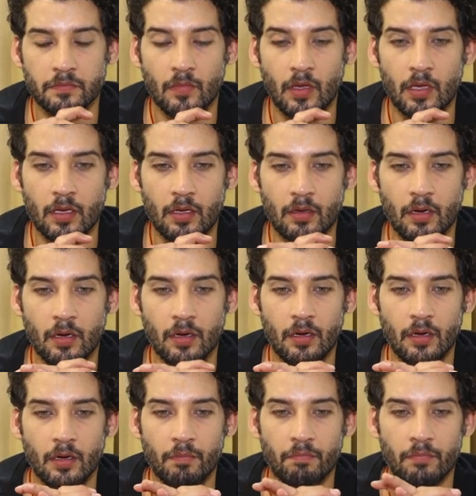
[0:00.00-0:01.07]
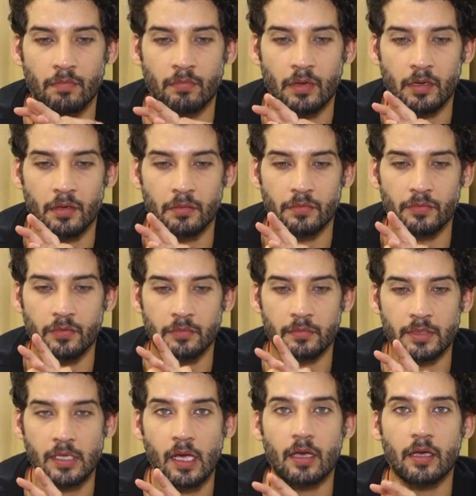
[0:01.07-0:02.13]
नहीं आ, um, वो
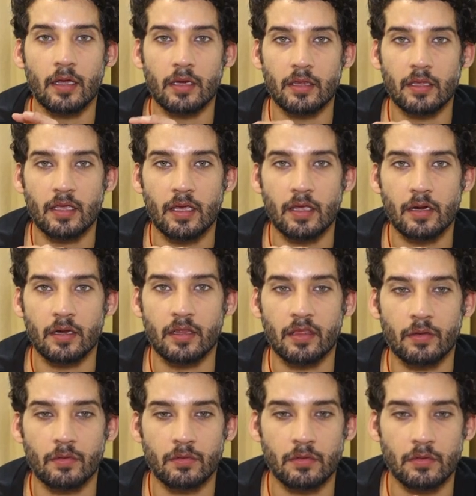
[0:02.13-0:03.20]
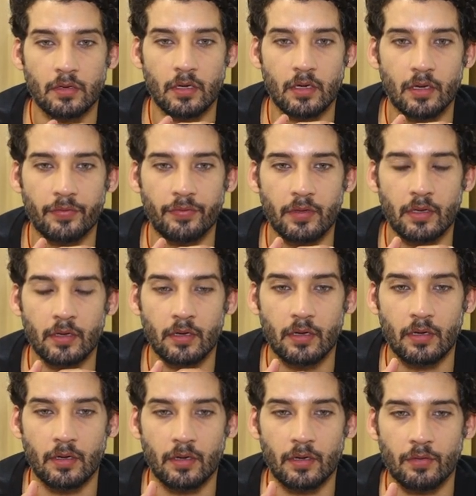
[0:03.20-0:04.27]
मजाक कर रहे थे खेल रहे थे वो आई थिंक
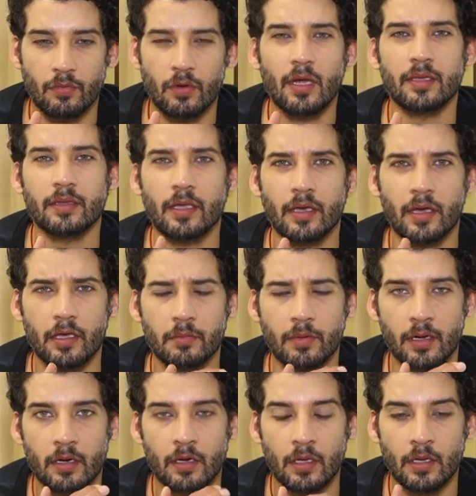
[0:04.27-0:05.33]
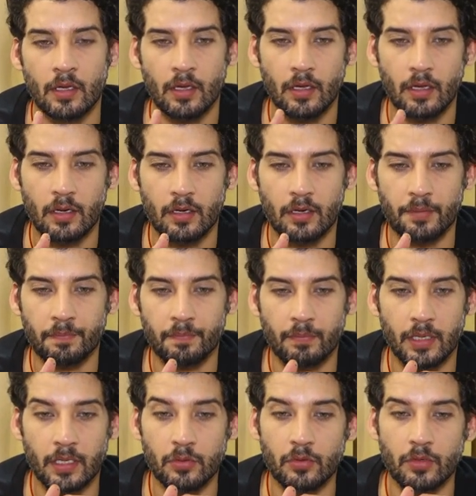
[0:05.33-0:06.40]
वो करते हैं कई बार
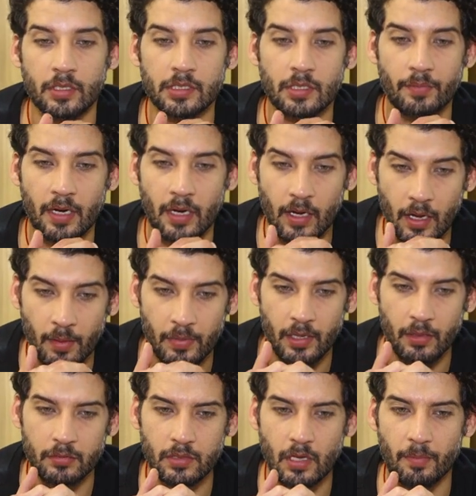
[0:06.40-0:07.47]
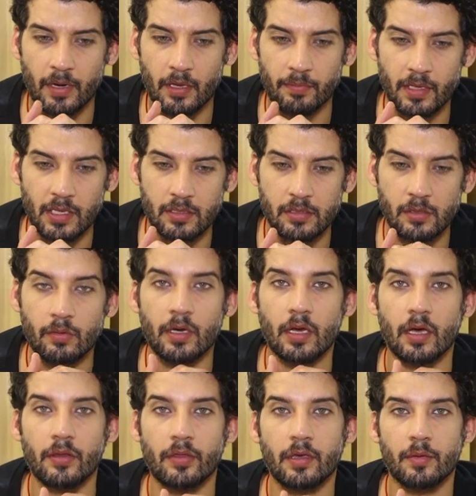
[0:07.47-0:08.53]
बट um, उन्होंने जब मेरा नाम लिया उसके बाद भी किसी को नहीं
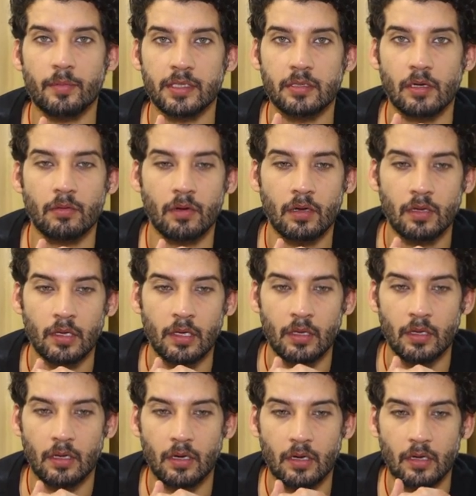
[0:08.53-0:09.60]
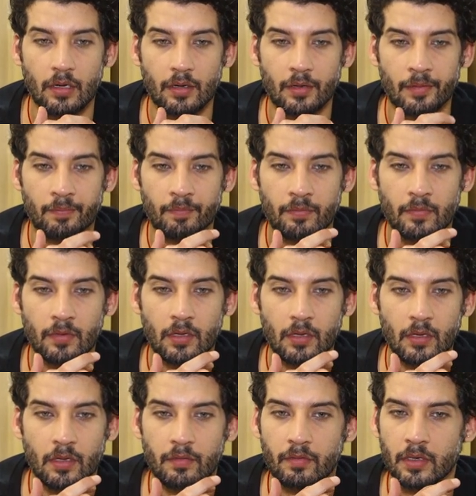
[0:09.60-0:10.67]
लगा था कि मैं जाऊँगा
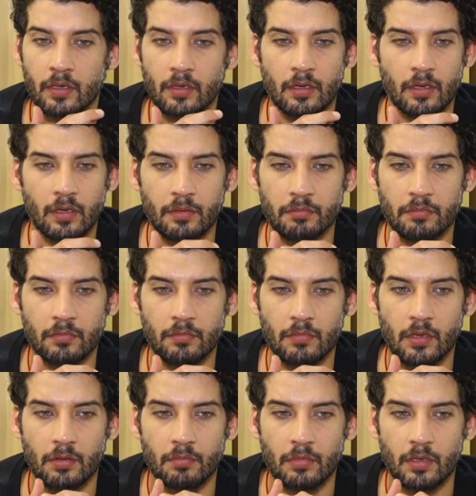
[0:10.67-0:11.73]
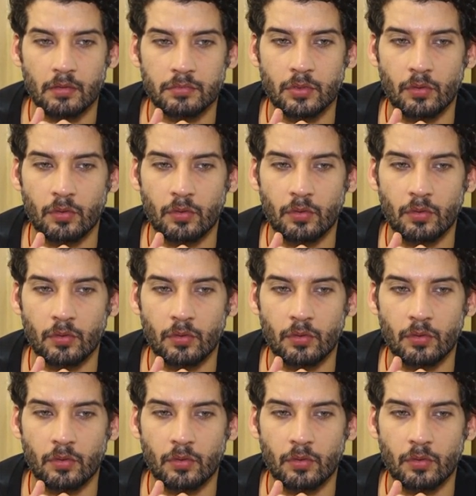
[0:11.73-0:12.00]
इवन um, um,